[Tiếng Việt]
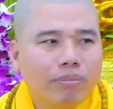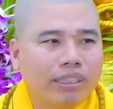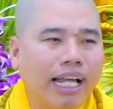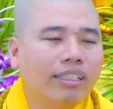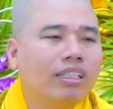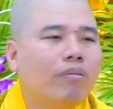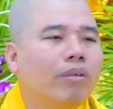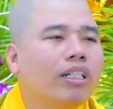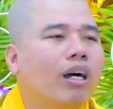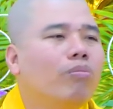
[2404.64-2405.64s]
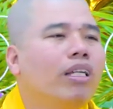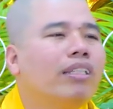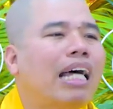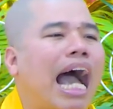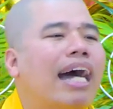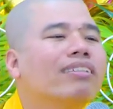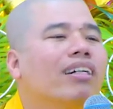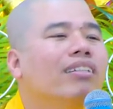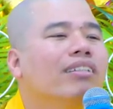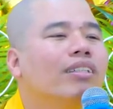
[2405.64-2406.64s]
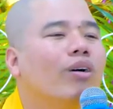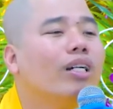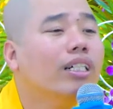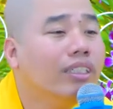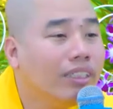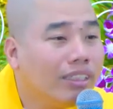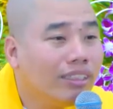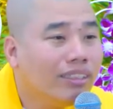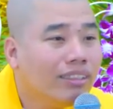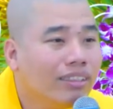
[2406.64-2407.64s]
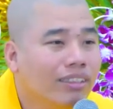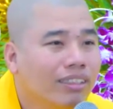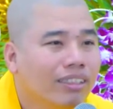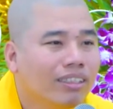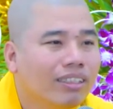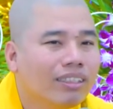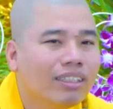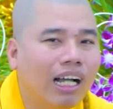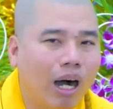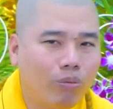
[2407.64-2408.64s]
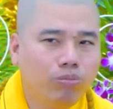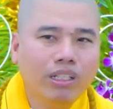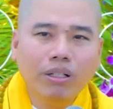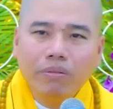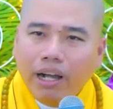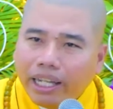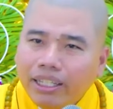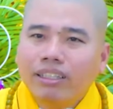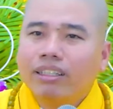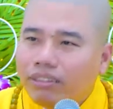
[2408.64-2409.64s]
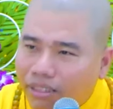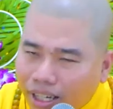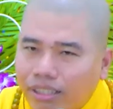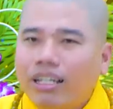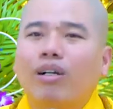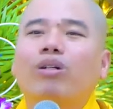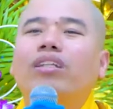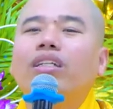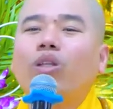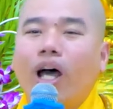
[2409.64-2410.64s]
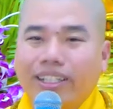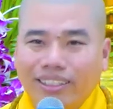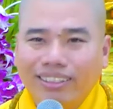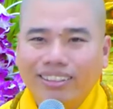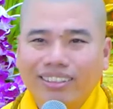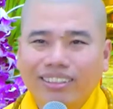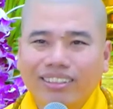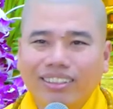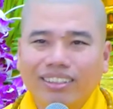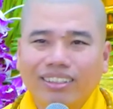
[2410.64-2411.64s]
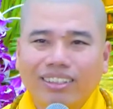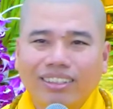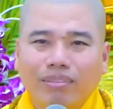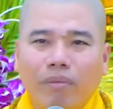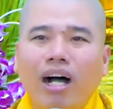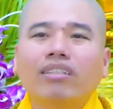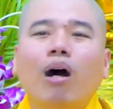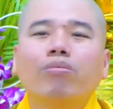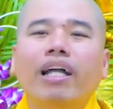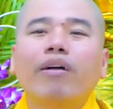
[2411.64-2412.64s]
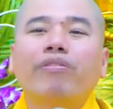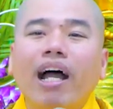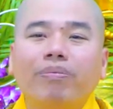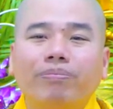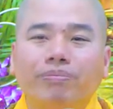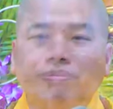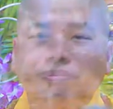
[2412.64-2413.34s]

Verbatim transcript: mà tại sao mình không đi tha thứ cho người? Học như vậy thì rất là có trí tuệ, mở thông các pháp.